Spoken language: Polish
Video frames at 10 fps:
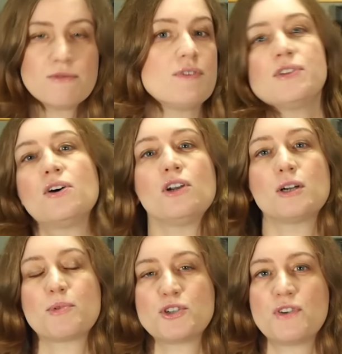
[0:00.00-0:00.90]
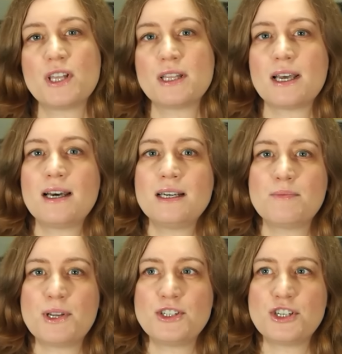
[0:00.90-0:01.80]
We wtorek po świętach
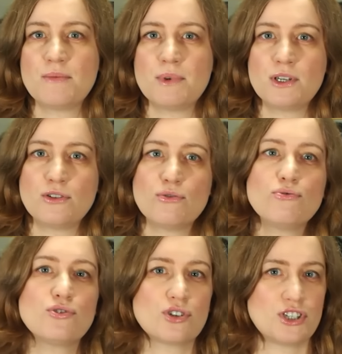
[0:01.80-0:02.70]
będziemy już